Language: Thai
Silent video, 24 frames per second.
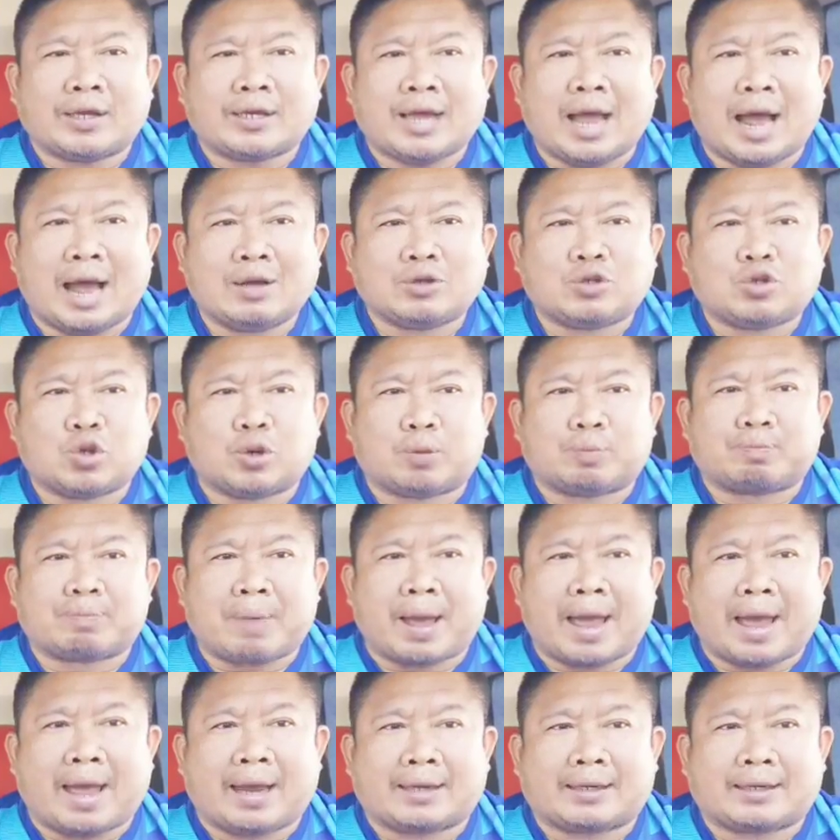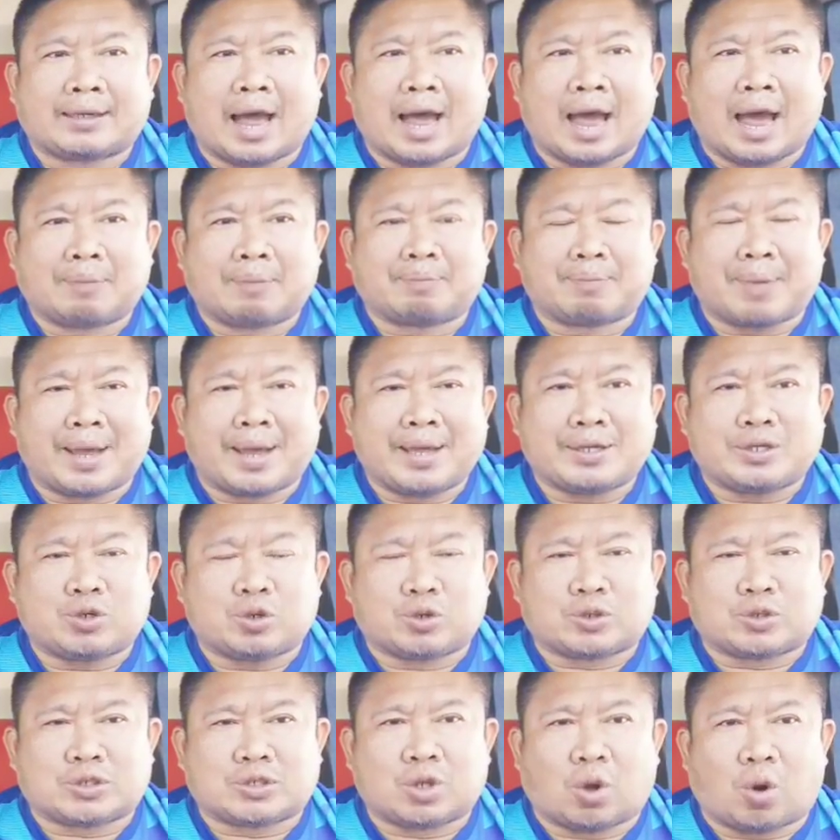109.8 ขาดไป
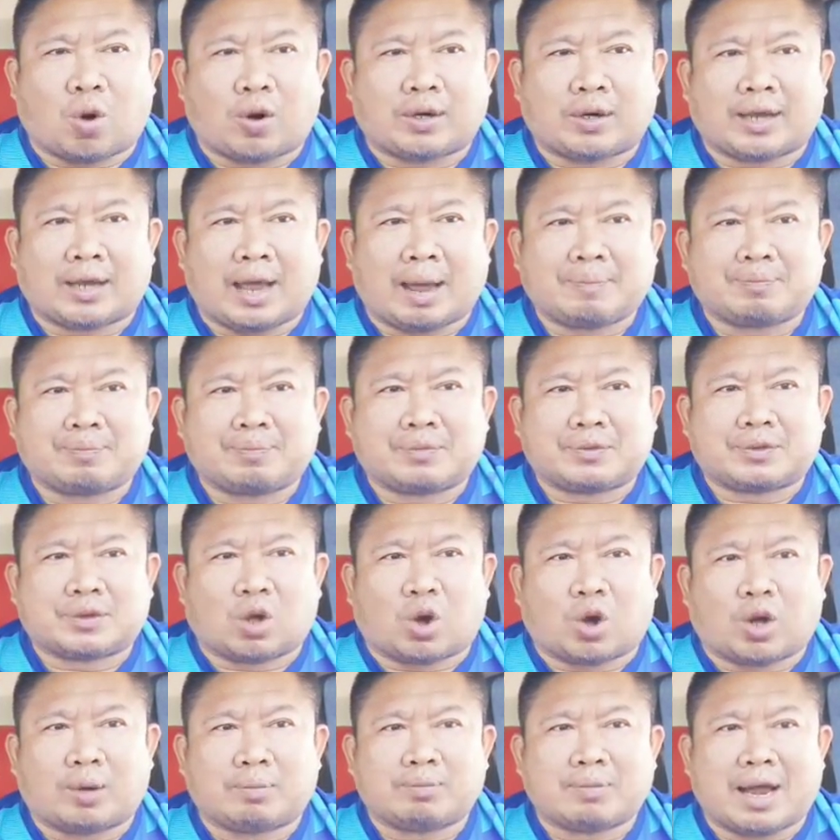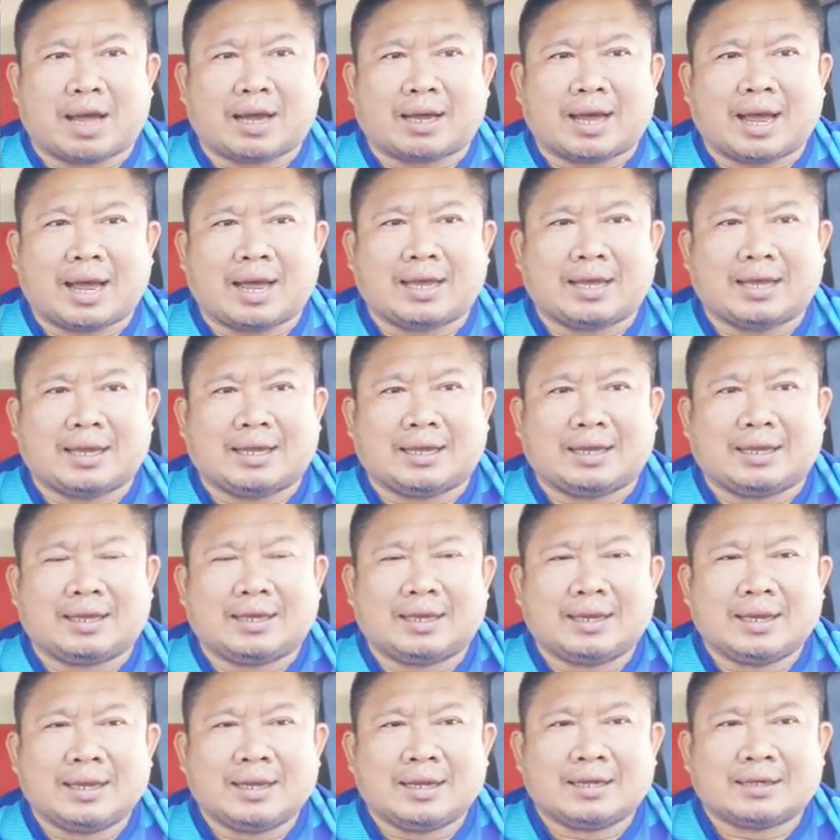จุด2นะครับต่อน้ำหนักให้
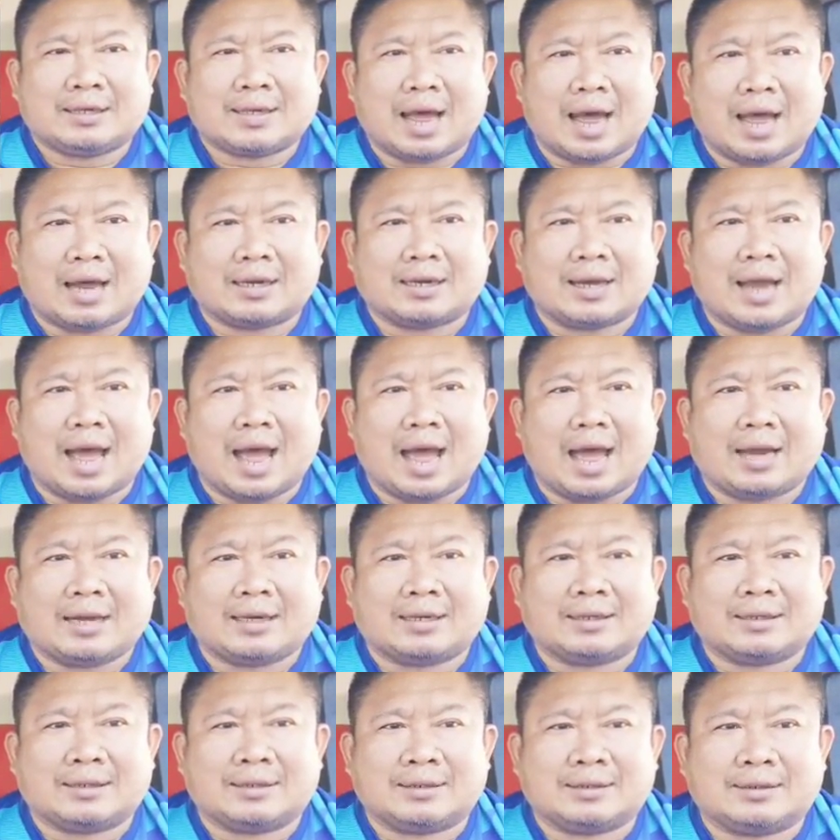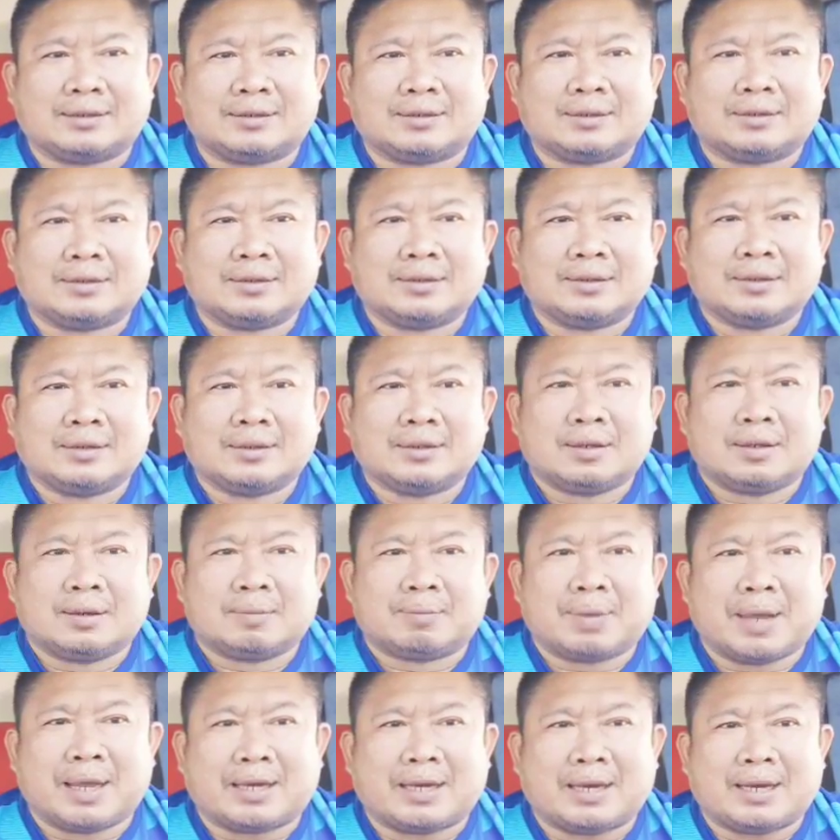ทางด้าน
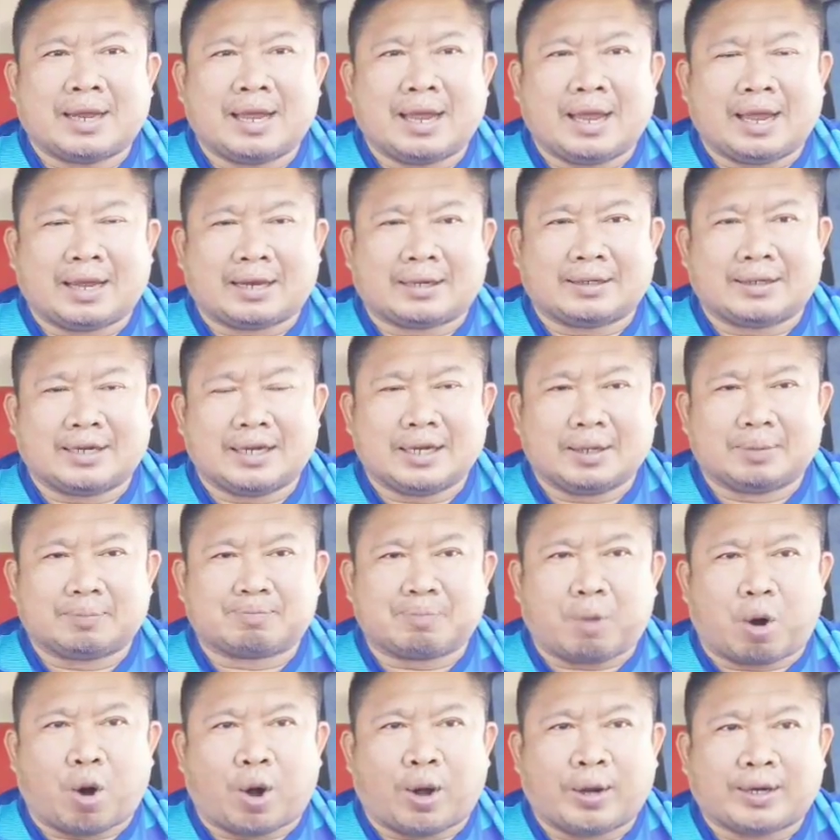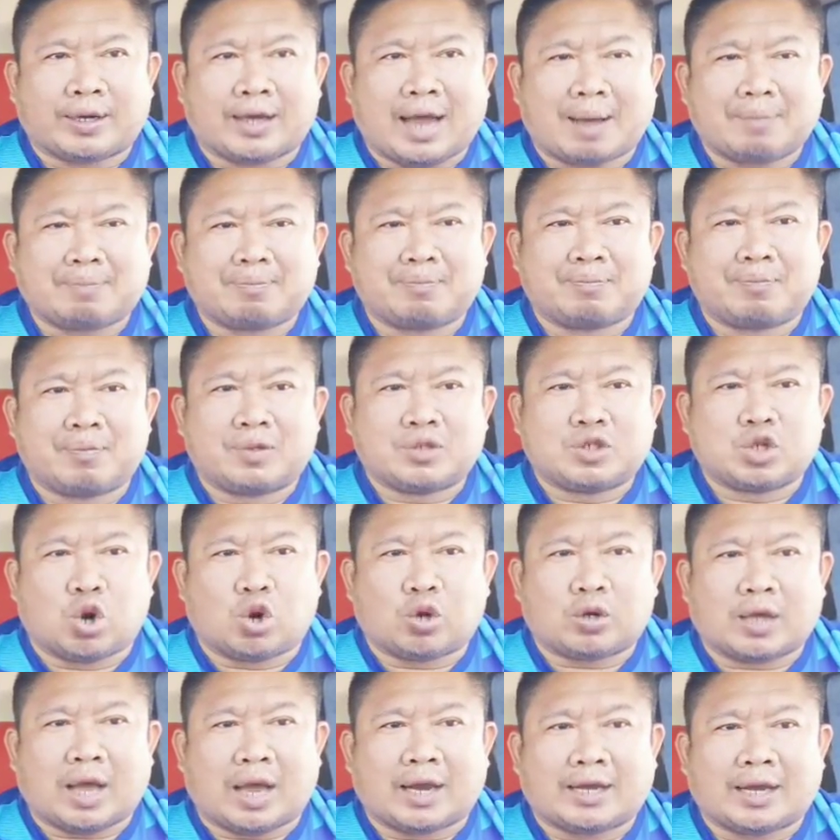เพชรเอกหนึ่งปอนด์นะครับช
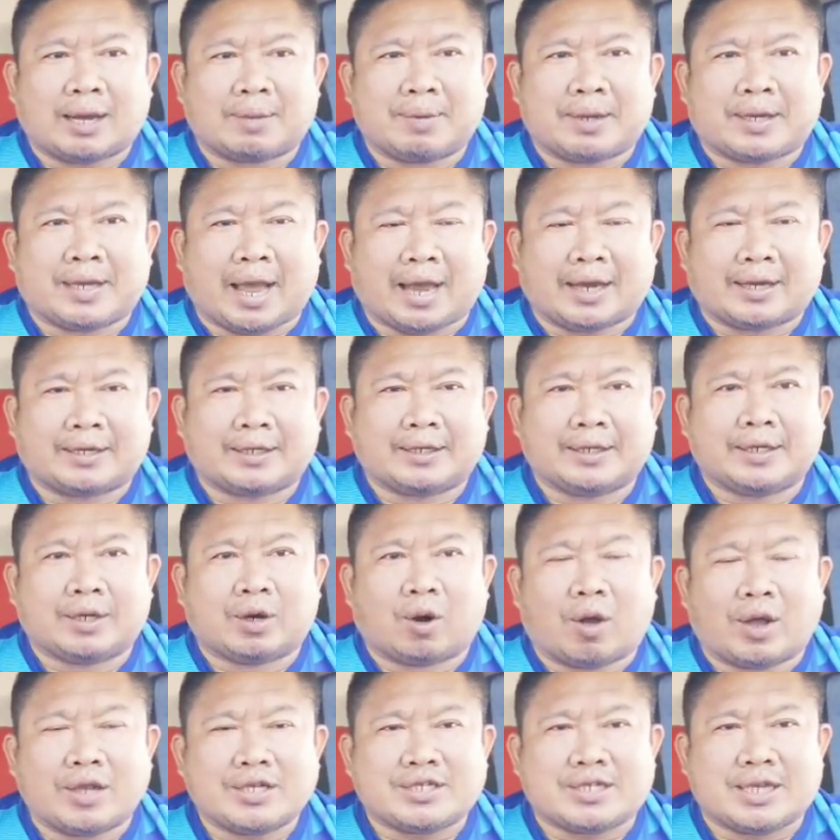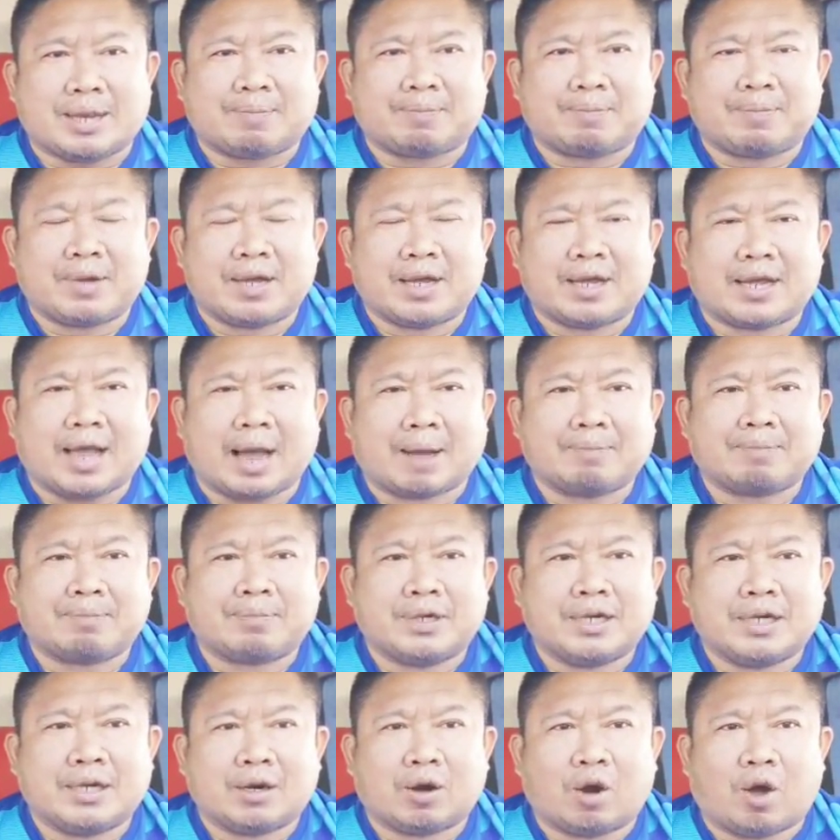กกันในพิกัด 110 กับ
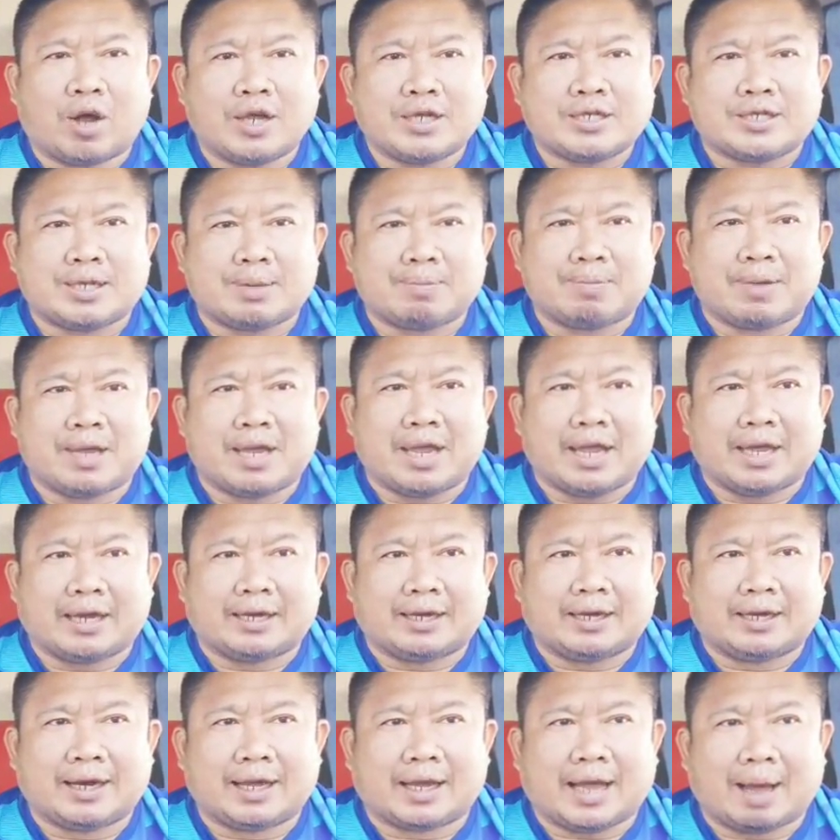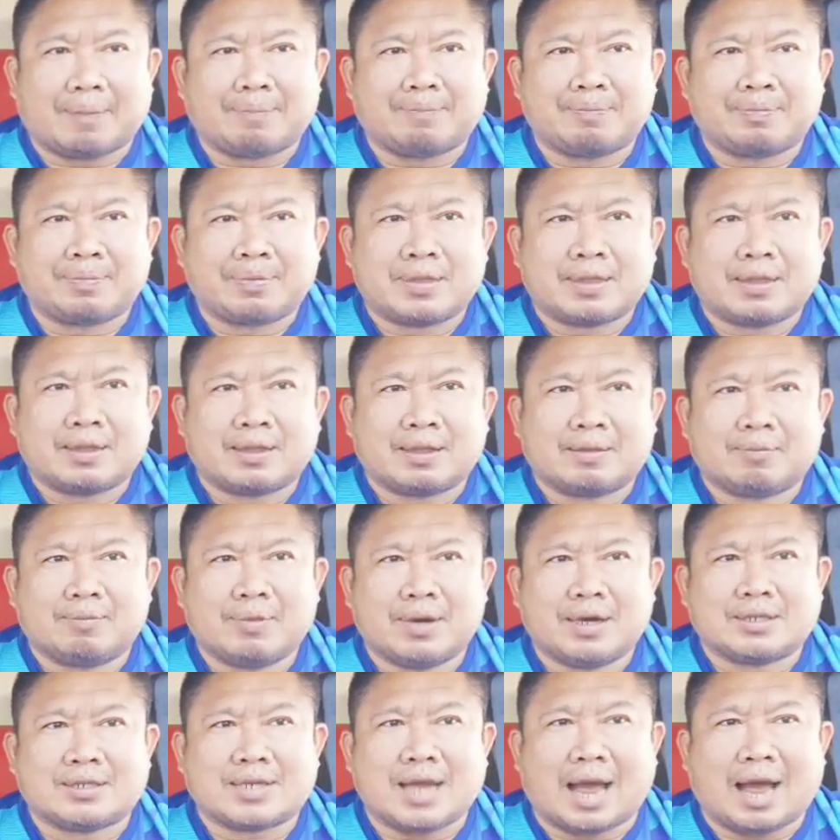111 นะครับ
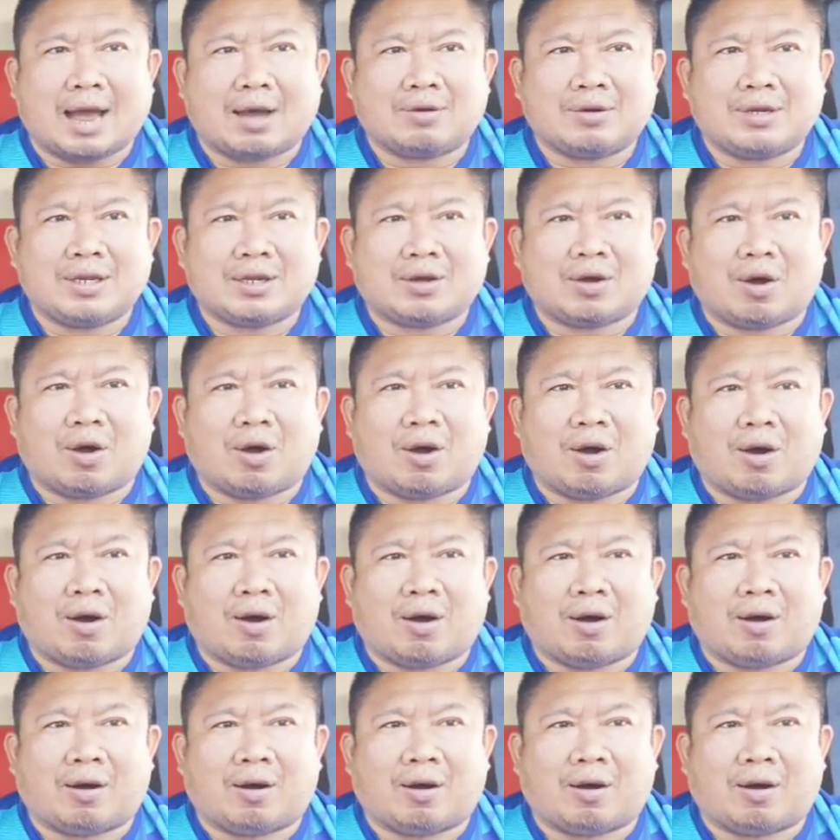เมื่อเช้านี่ก็